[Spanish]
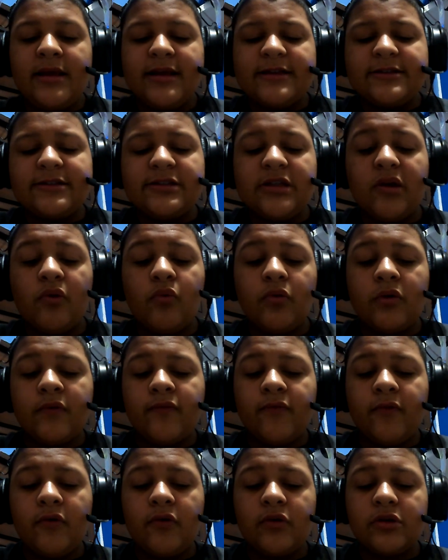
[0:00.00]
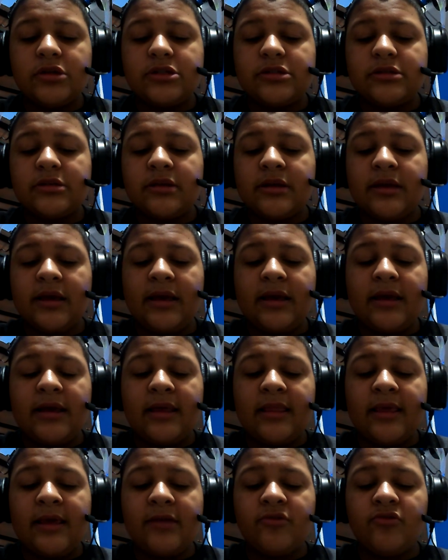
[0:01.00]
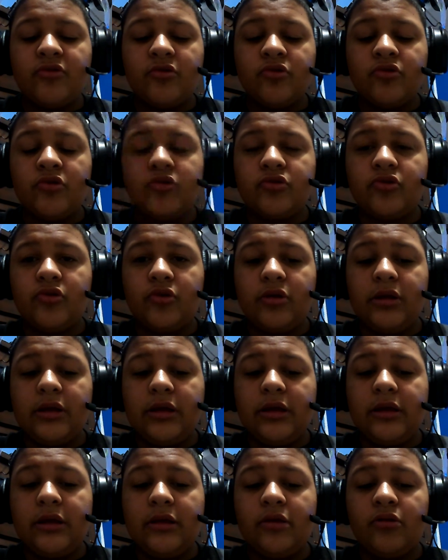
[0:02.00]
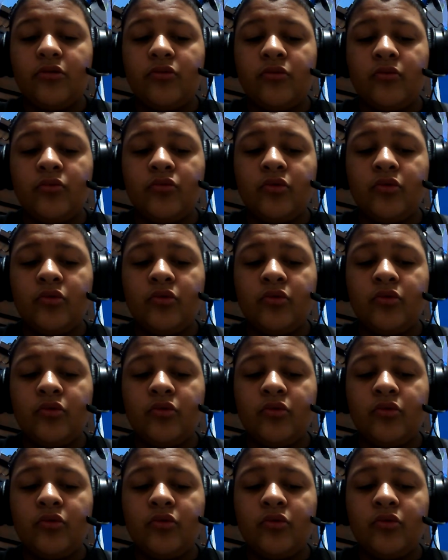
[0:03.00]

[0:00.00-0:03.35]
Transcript: Star Wars Force, que de hecho yo soy, no,